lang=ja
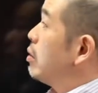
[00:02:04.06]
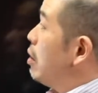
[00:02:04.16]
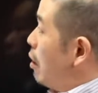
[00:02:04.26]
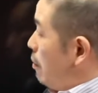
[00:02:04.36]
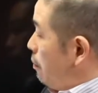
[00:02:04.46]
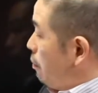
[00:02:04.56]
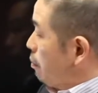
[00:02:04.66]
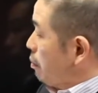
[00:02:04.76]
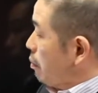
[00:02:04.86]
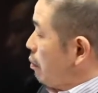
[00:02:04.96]
ですね。
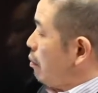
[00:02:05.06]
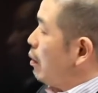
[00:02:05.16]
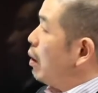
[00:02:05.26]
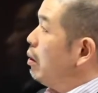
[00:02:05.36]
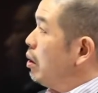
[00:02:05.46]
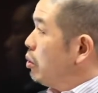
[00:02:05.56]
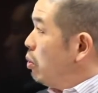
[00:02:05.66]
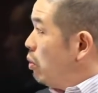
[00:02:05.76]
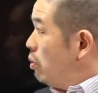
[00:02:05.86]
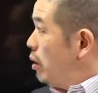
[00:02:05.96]
でそ
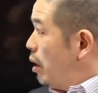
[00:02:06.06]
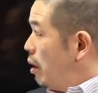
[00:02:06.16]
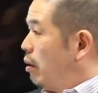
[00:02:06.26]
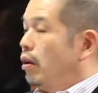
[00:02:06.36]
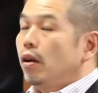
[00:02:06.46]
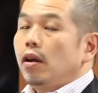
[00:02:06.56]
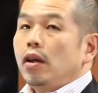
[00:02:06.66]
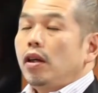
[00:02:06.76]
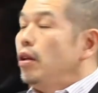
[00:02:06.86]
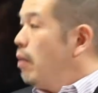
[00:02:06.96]
の上で
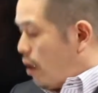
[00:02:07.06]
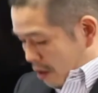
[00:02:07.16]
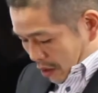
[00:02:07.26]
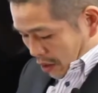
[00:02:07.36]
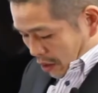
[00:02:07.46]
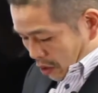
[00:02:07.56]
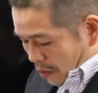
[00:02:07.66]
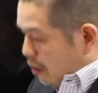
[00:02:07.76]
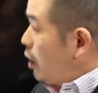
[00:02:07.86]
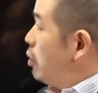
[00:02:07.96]
今例え
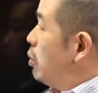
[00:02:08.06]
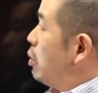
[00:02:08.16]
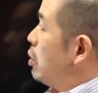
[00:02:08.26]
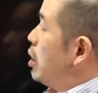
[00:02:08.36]
ば先ほど